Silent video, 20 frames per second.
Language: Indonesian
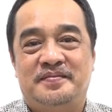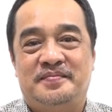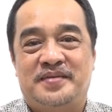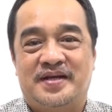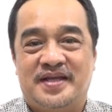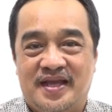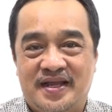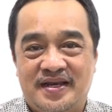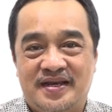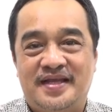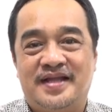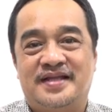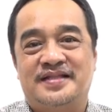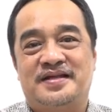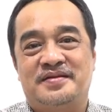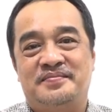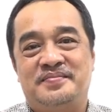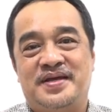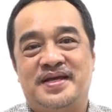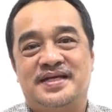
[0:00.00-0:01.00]
Bagi Anda yang
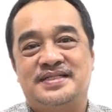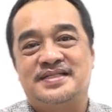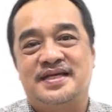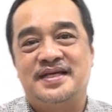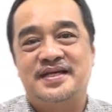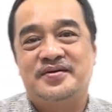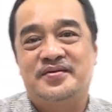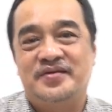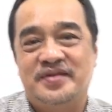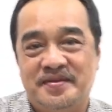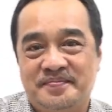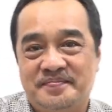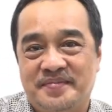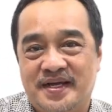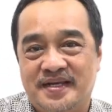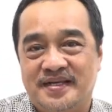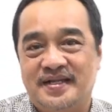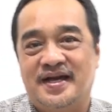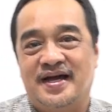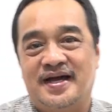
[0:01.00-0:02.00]
terbiasa ikut
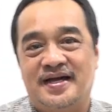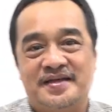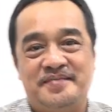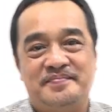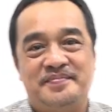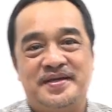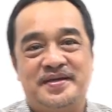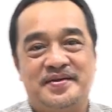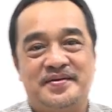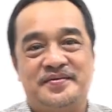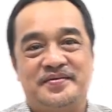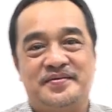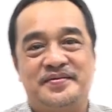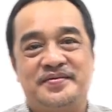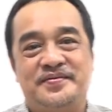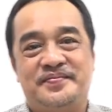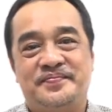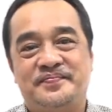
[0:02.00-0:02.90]
ibadah hari Minggu,